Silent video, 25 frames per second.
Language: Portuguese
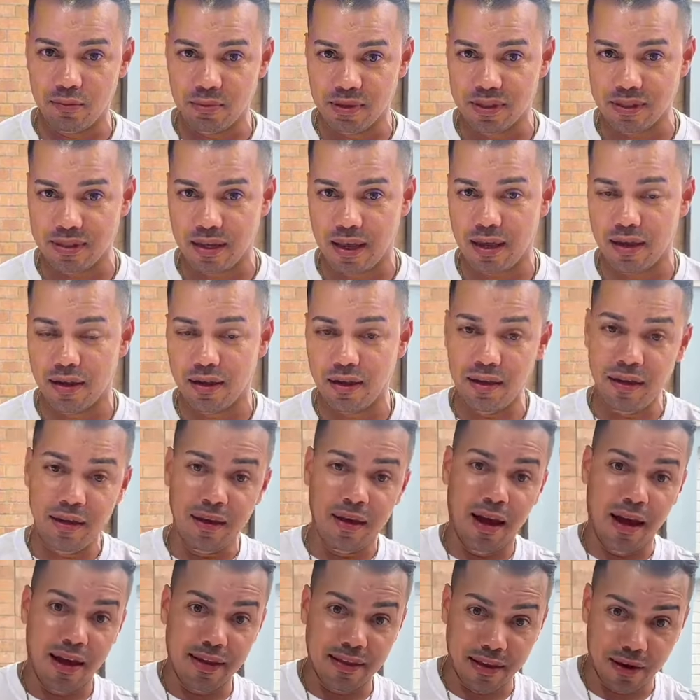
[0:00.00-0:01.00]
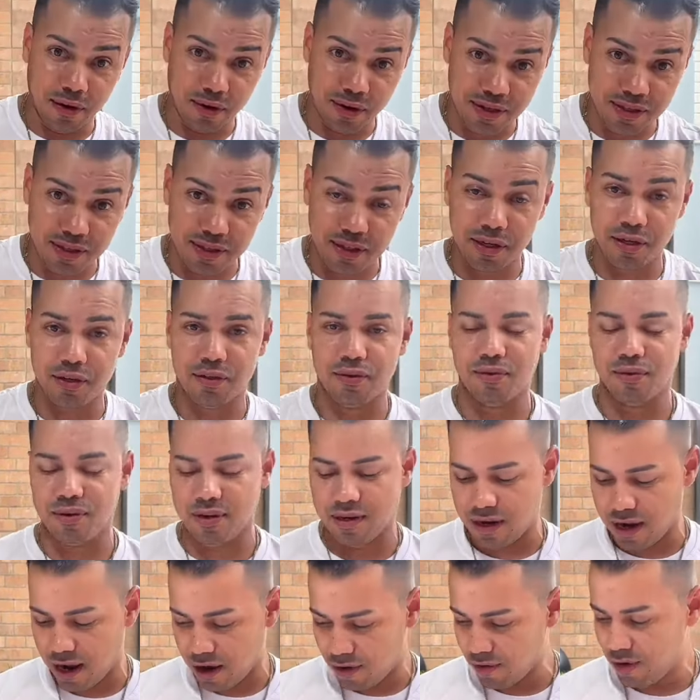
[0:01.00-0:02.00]
não me segue, ainda não é inscrito no
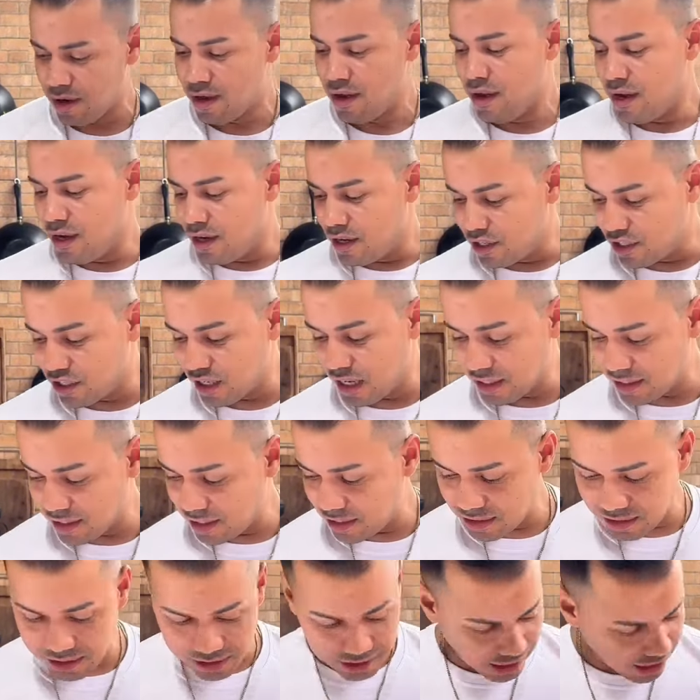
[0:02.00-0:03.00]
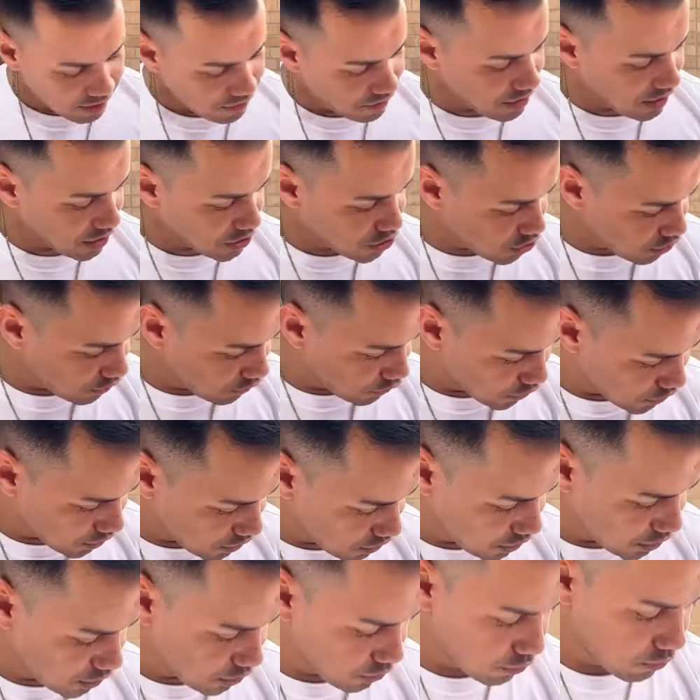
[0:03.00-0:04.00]
canal, já se inscreve e ativa o
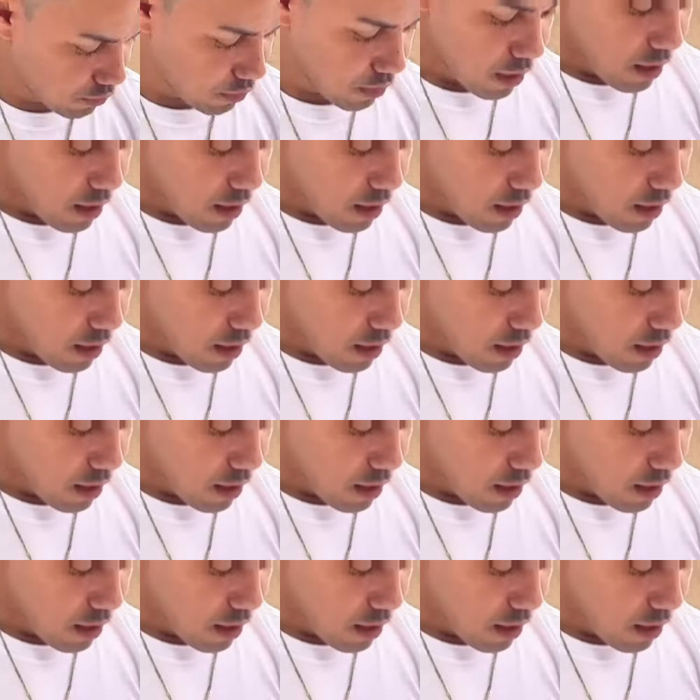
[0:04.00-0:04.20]
sininho.